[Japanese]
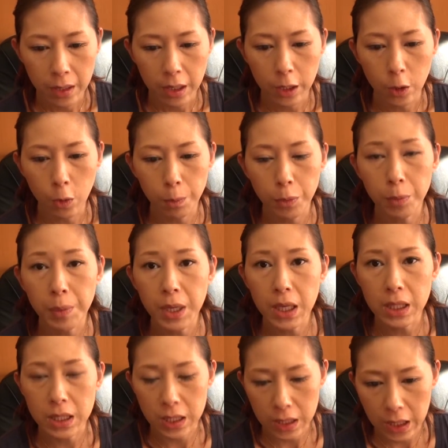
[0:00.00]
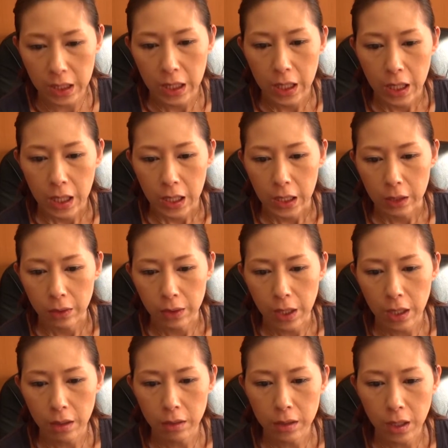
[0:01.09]
でトップページに、えっと、
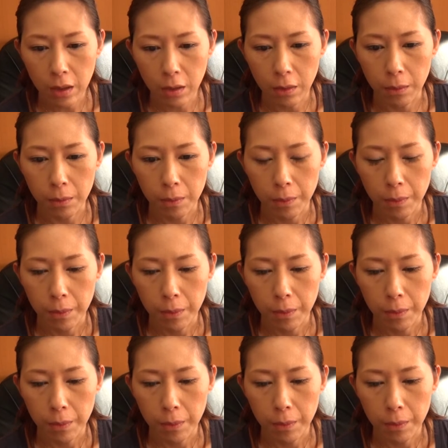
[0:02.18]
ネイルサロン